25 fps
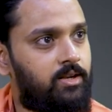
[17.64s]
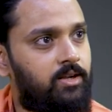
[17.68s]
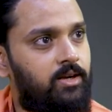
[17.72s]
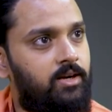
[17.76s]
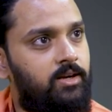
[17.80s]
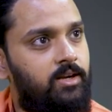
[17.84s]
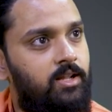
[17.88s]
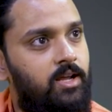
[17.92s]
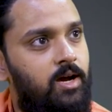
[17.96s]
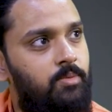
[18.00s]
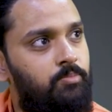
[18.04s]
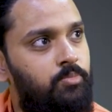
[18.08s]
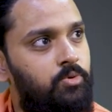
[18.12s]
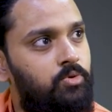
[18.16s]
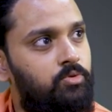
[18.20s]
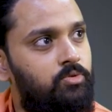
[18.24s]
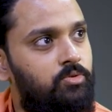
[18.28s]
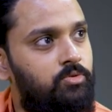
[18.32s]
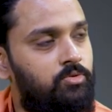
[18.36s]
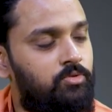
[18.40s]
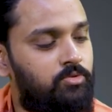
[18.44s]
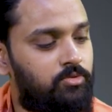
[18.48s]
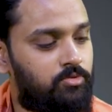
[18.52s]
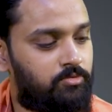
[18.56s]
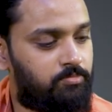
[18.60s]
కంటే అప్పుడు
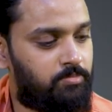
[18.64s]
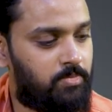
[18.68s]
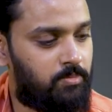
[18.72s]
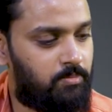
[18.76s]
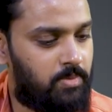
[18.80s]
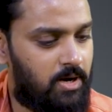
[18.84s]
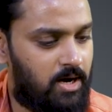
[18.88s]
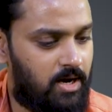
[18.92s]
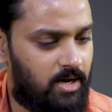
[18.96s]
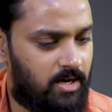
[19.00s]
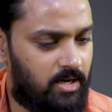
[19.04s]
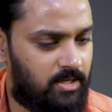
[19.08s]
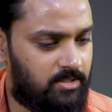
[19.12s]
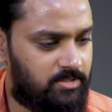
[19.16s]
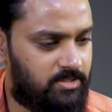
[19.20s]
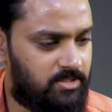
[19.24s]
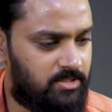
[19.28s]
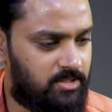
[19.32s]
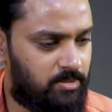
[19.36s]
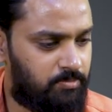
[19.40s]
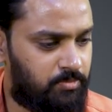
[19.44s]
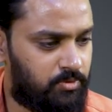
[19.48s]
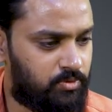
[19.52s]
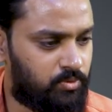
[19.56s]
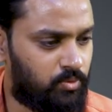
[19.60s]
బాగా
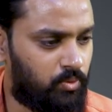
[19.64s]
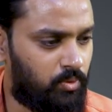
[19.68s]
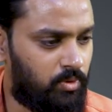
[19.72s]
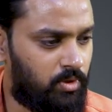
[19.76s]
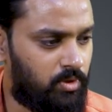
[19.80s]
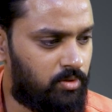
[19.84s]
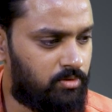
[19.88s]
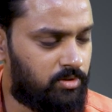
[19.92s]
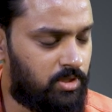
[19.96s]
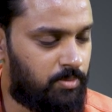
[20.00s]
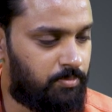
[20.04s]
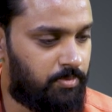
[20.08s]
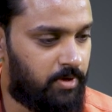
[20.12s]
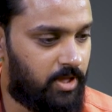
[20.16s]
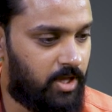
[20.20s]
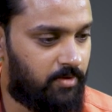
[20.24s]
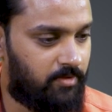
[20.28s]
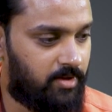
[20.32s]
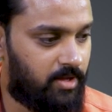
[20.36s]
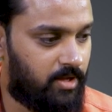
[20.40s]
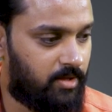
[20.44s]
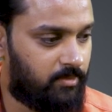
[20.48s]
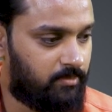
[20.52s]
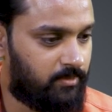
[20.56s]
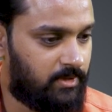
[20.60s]
చిన్నప్పుడు స్కూల్లో ఉన్నప్పుడు
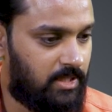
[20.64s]
ఏమీ